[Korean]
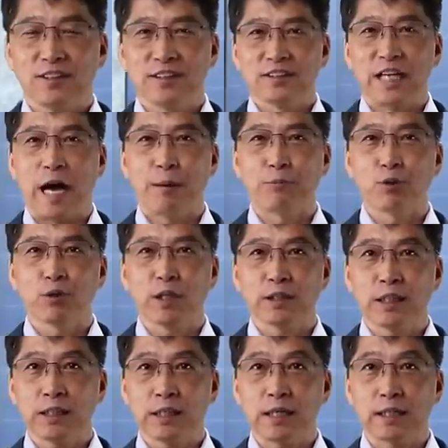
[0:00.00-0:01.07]
사물과
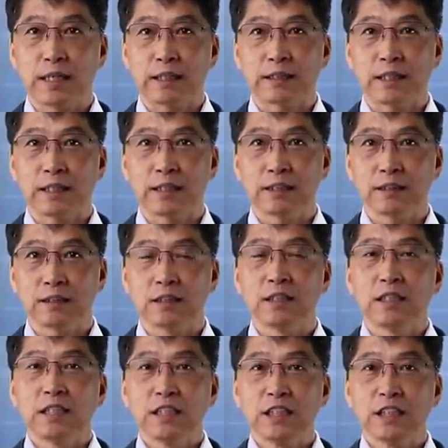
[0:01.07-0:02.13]
생각을 나타내는
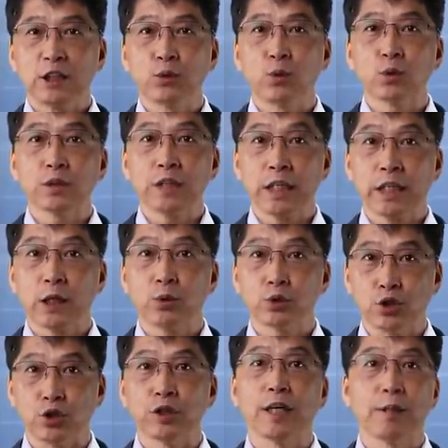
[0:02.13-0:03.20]
신호체계로
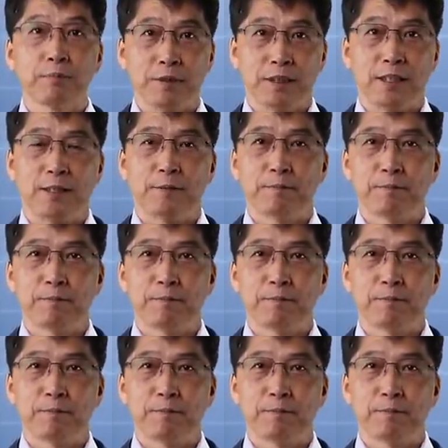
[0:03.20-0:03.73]
정의합니다.